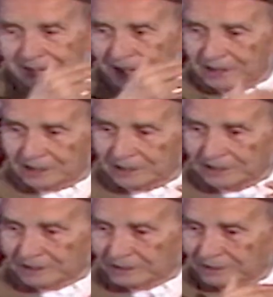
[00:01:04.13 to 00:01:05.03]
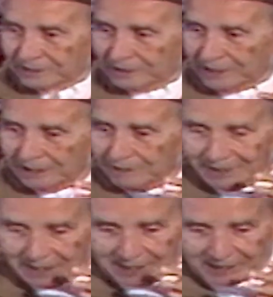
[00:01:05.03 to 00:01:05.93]
ديال ديال
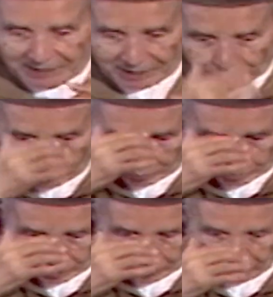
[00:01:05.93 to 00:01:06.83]
المراحل ديال الدروج